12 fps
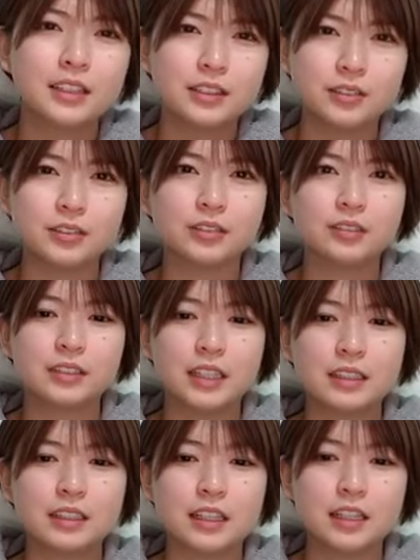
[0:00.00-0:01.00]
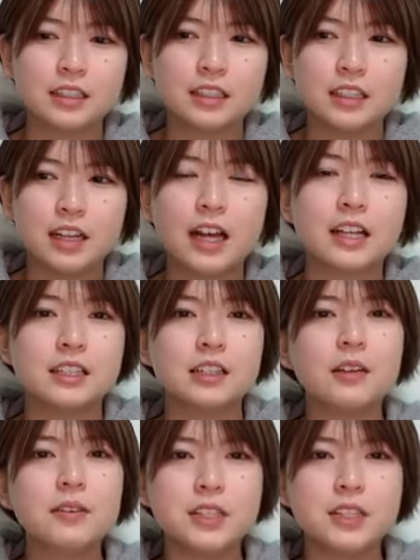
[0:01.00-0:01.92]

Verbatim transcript: そう大体あちな